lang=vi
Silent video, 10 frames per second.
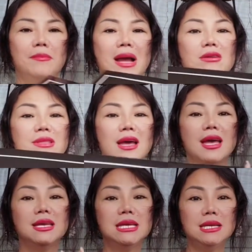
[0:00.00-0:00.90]
bạn có
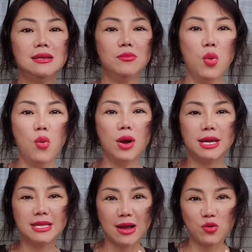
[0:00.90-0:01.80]
thể mua
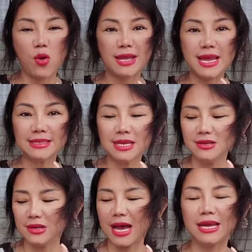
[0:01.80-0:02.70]
để tặng quà Giáng
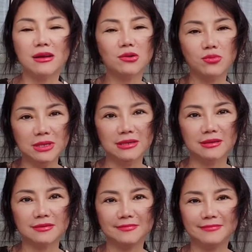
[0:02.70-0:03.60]
sinh cho ai đó cũng được
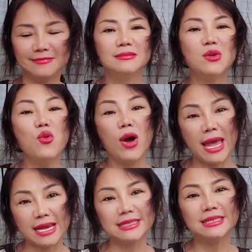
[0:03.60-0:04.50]
tới mùa
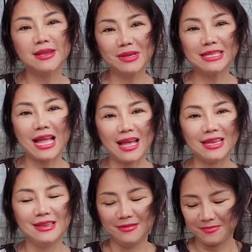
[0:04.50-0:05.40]
hè cc mới
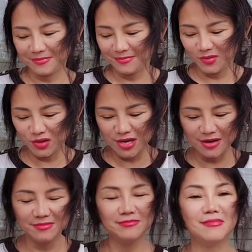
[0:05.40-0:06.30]
xài cho
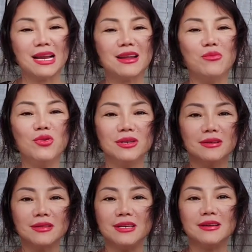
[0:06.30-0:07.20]
nên bạn nào mua
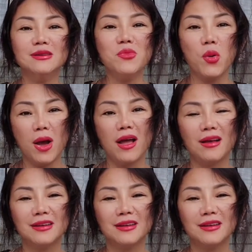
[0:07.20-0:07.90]
được thì cứ mua